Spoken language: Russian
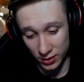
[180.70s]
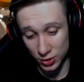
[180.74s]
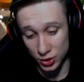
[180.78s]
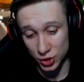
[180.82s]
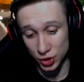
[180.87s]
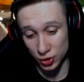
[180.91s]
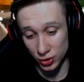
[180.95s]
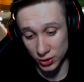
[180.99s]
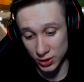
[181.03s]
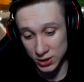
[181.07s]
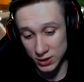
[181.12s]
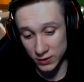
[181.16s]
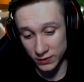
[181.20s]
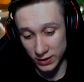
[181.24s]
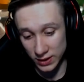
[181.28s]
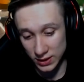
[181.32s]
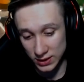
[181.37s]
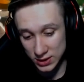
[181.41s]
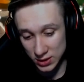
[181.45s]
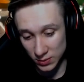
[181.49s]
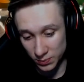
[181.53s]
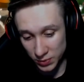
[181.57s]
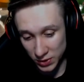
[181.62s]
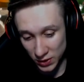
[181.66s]
что
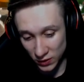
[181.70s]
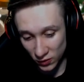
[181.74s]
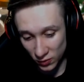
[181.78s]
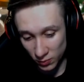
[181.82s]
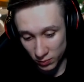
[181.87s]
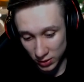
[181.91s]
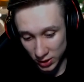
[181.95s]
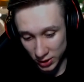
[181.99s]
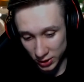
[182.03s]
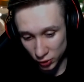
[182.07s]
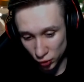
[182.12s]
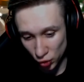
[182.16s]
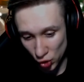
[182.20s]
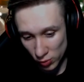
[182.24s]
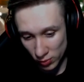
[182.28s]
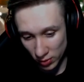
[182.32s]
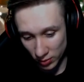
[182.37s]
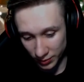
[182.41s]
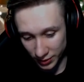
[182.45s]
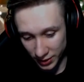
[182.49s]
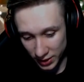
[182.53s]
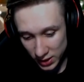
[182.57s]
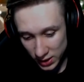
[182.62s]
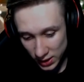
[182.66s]
называется первым
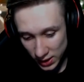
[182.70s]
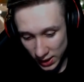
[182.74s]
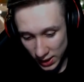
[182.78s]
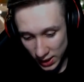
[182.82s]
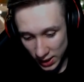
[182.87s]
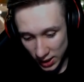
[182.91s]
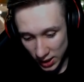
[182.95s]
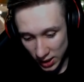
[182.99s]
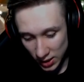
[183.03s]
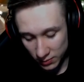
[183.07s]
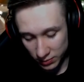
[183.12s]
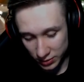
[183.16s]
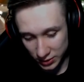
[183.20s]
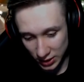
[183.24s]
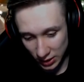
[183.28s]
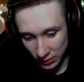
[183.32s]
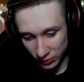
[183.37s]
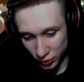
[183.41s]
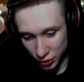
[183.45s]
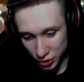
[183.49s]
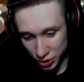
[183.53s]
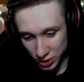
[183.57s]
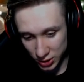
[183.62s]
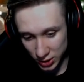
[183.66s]
блинкомом, да?
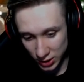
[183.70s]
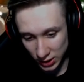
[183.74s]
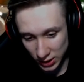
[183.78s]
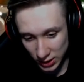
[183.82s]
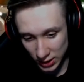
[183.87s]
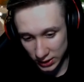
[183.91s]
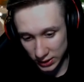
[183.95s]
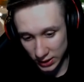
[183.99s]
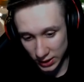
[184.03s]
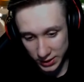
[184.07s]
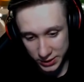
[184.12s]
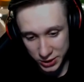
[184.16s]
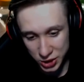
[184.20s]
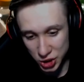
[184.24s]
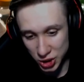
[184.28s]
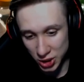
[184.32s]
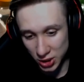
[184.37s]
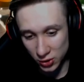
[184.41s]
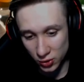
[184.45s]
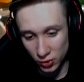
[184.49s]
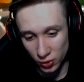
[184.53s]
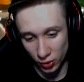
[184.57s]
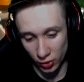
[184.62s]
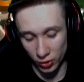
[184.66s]
Потому что я так
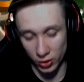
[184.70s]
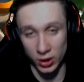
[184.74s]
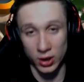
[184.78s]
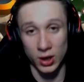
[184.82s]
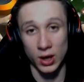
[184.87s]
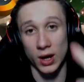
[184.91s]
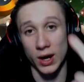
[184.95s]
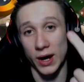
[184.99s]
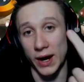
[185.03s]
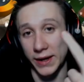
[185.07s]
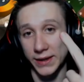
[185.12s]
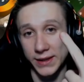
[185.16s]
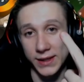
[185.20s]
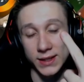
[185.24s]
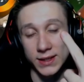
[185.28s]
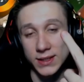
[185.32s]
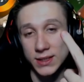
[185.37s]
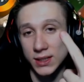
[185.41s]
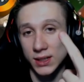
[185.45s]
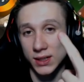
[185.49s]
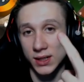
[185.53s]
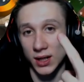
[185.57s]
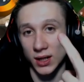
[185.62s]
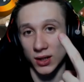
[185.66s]
чекаю,
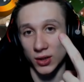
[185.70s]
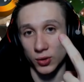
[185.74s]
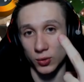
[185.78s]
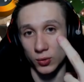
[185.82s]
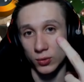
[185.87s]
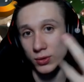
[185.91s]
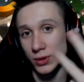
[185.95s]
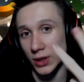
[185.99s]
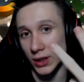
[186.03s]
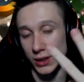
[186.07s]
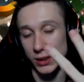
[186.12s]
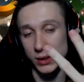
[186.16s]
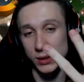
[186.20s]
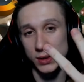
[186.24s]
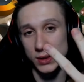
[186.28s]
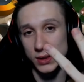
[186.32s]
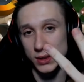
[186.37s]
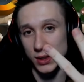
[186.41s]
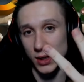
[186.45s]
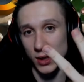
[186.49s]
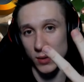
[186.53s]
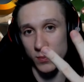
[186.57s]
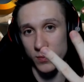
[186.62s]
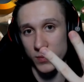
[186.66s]
11 колдун,
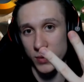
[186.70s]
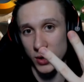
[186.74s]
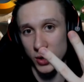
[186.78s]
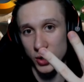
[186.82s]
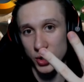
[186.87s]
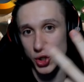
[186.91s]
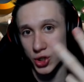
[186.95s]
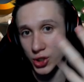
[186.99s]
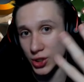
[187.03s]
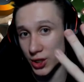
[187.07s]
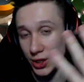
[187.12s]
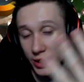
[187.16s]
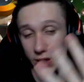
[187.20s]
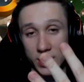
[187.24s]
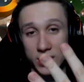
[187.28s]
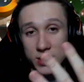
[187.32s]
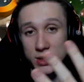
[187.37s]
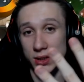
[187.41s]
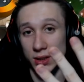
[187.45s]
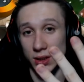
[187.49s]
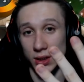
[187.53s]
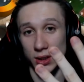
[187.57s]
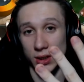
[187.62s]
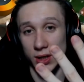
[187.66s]
11 печь,
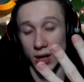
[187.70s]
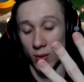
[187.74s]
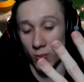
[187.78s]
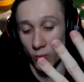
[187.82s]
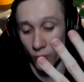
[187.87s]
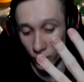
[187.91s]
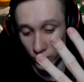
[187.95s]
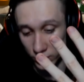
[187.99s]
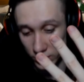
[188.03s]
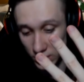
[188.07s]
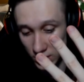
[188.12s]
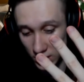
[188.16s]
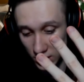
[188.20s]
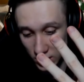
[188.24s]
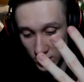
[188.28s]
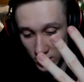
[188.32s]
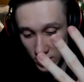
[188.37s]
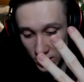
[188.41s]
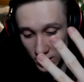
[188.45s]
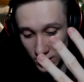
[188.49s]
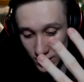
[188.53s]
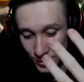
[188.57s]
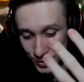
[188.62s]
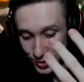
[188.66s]
13 комонки,
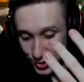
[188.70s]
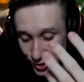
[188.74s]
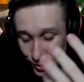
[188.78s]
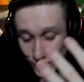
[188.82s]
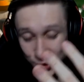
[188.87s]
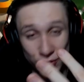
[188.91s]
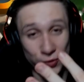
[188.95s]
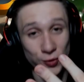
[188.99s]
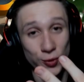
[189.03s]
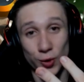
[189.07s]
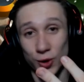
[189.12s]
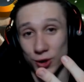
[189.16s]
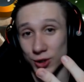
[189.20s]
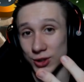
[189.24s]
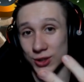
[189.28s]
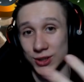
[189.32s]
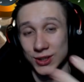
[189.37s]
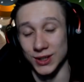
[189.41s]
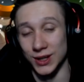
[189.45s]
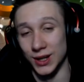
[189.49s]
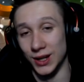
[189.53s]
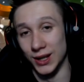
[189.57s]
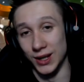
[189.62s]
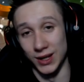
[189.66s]
4
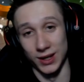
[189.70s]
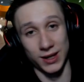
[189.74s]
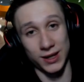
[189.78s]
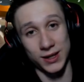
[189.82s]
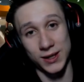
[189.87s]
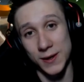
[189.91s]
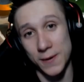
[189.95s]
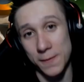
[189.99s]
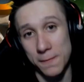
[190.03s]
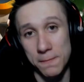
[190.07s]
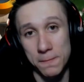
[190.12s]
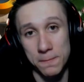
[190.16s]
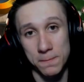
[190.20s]
леги,